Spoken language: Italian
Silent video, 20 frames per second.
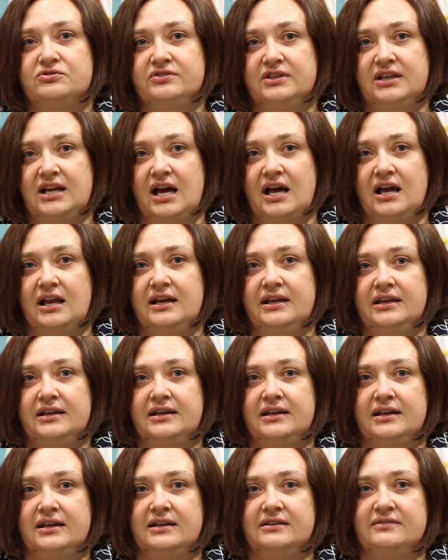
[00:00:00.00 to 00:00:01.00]

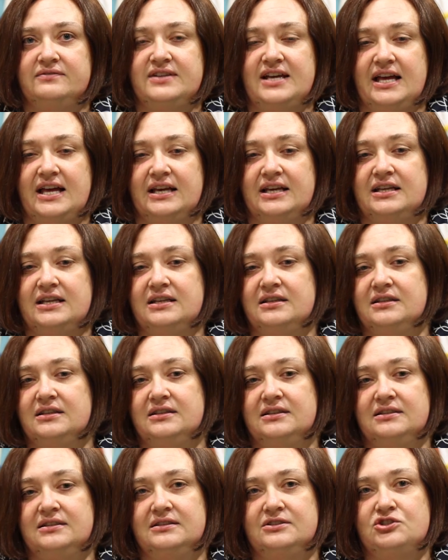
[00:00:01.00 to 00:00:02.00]
finale che viene
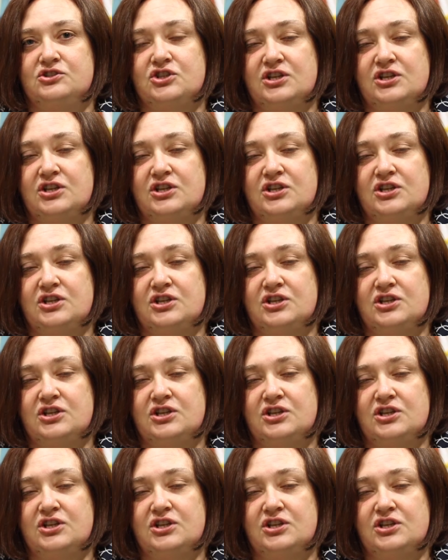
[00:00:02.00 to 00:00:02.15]
eh,